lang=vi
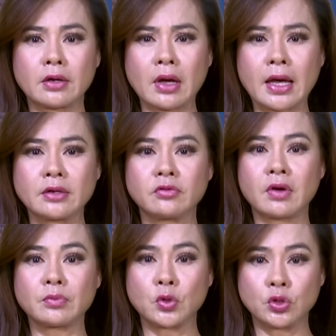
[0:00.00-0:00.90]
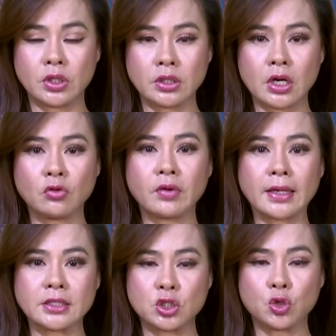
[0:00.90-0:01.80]
can phạm tội tấn công và
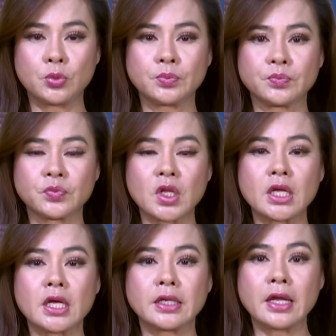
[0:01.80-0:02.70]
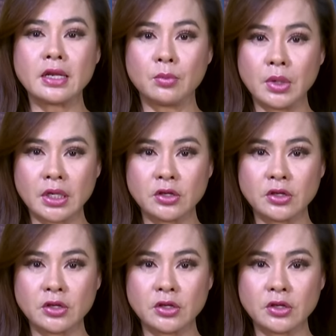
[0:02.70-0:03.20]
ăn trộm. Đây là mức